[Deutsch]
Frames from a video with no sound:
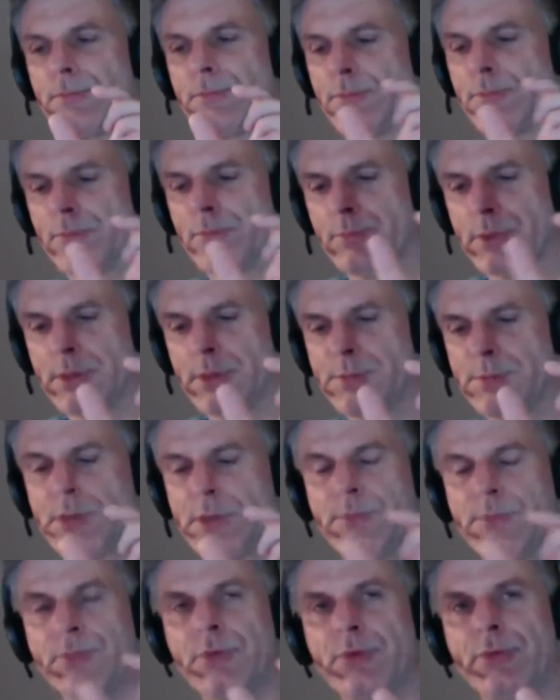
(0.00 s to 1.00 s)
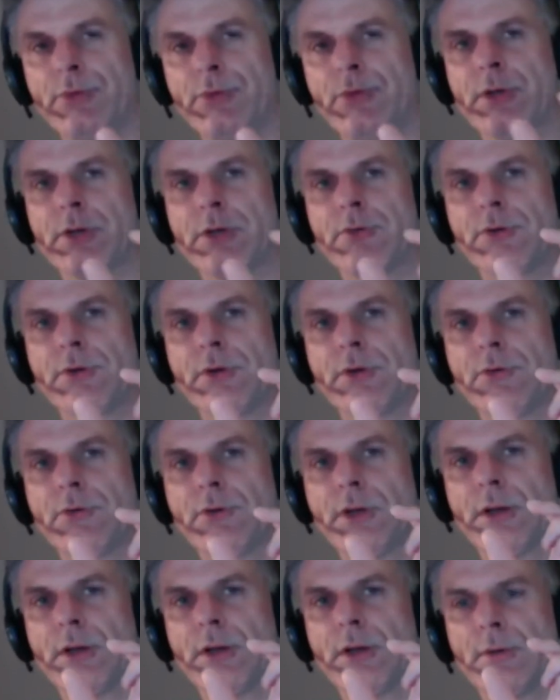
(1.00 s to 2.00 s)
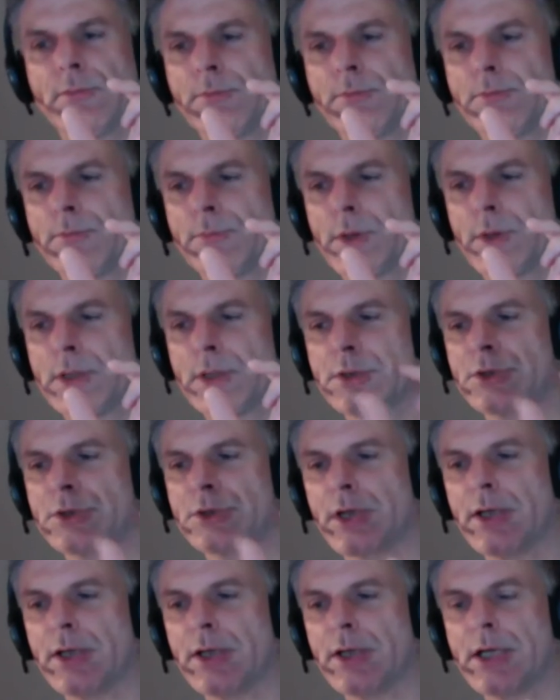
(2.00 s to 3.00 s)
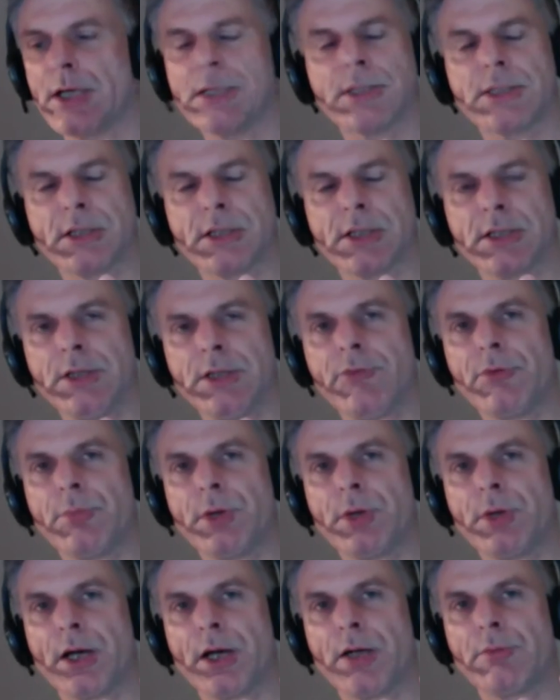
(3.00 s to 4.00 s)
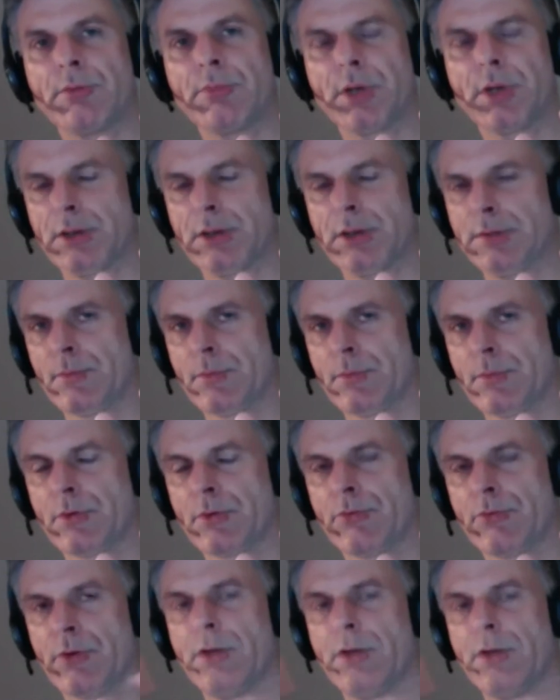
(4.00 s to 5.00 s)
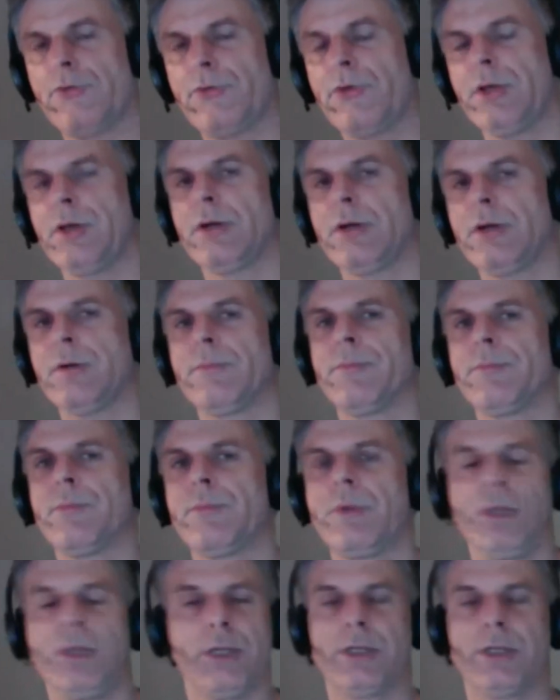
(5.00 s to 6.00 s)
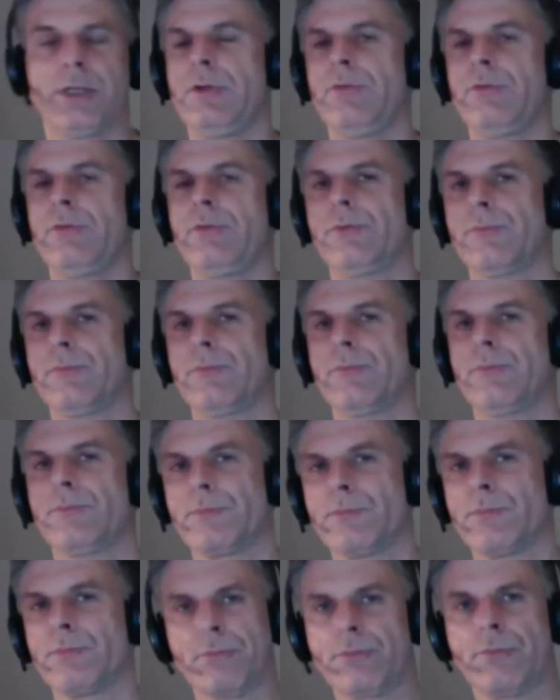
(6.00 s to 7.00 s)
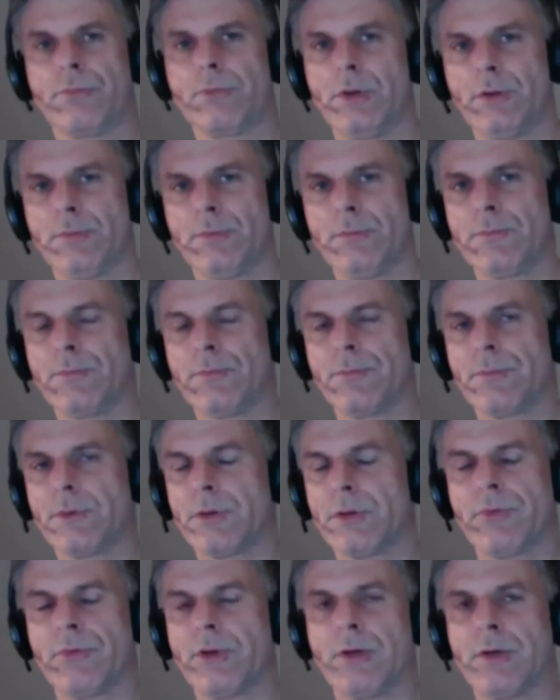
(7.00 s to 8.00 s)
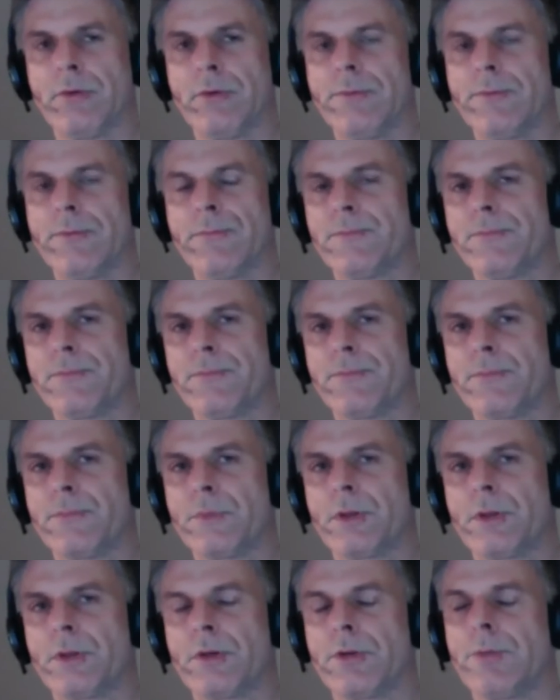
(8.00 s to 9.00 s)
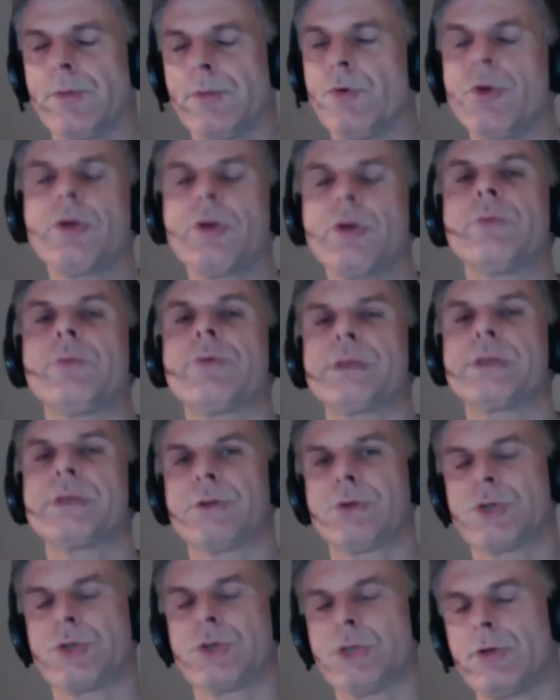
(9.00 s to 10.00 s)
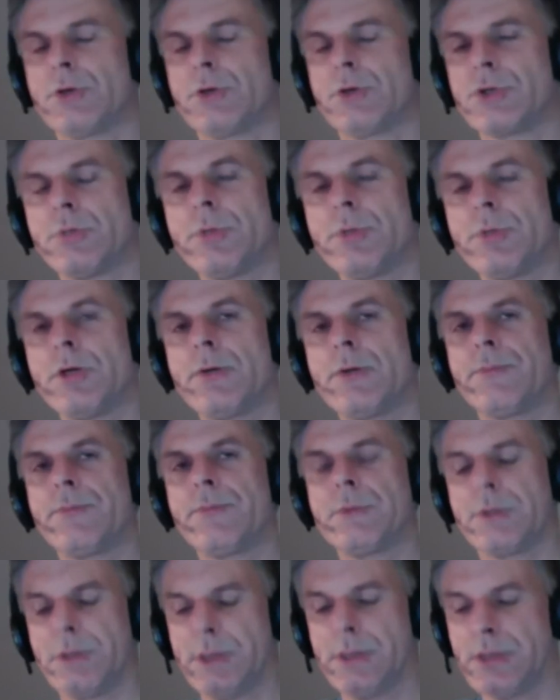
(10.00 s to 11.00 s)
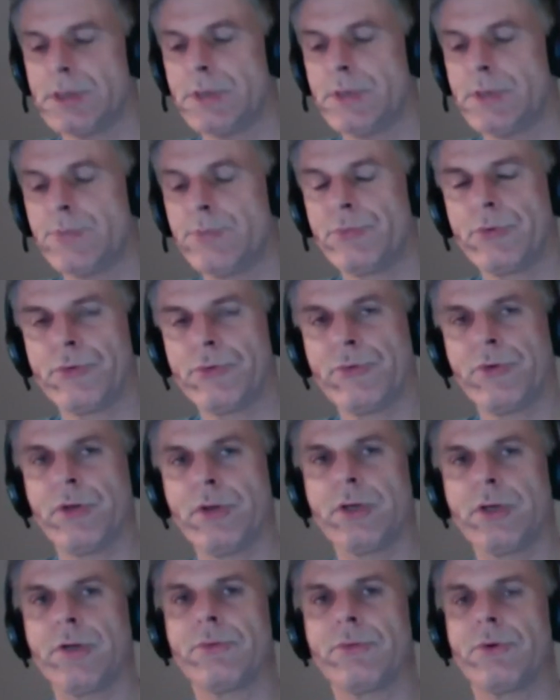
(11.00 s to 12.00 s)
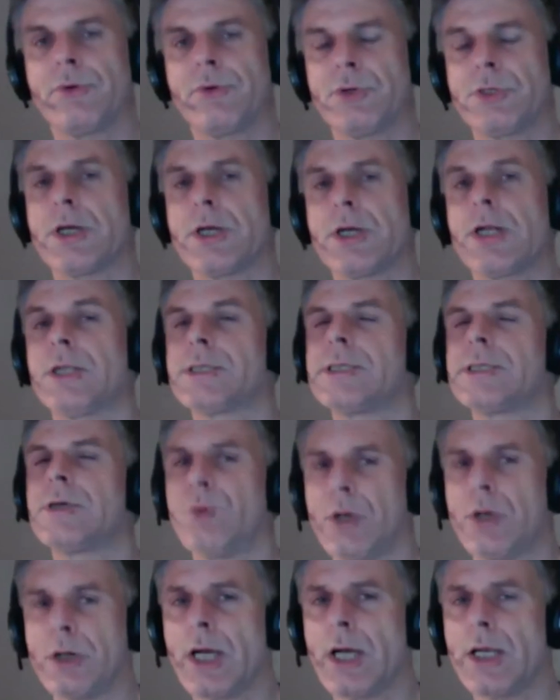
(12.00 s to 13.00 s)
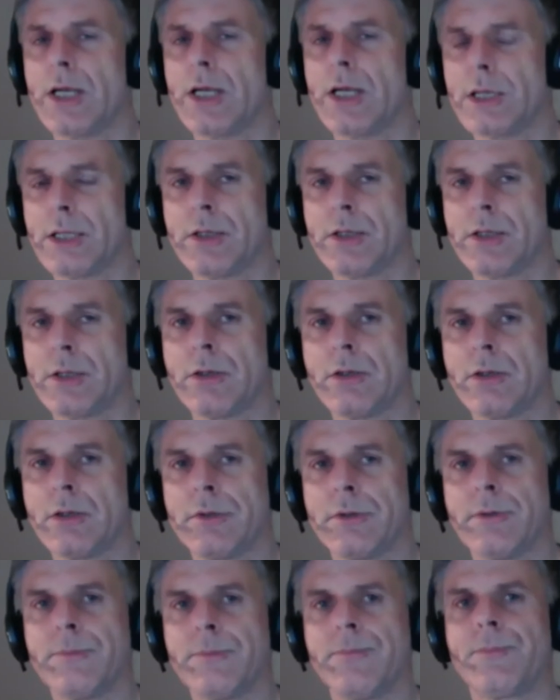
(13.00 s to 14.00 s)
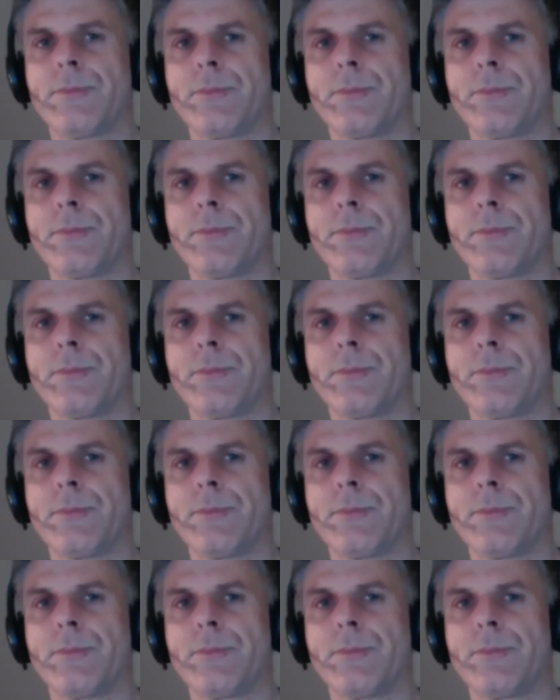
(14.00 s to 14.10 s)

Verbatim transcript: mit dem 57, also dass sie da praktisch keine Alternative mehr reinbringen, fand ich sehr negativ. Ja, das war im Grunde genommen war es ja noch, noch schlimmer, dieser 57er Vorschlag, als der eigentliche ähm,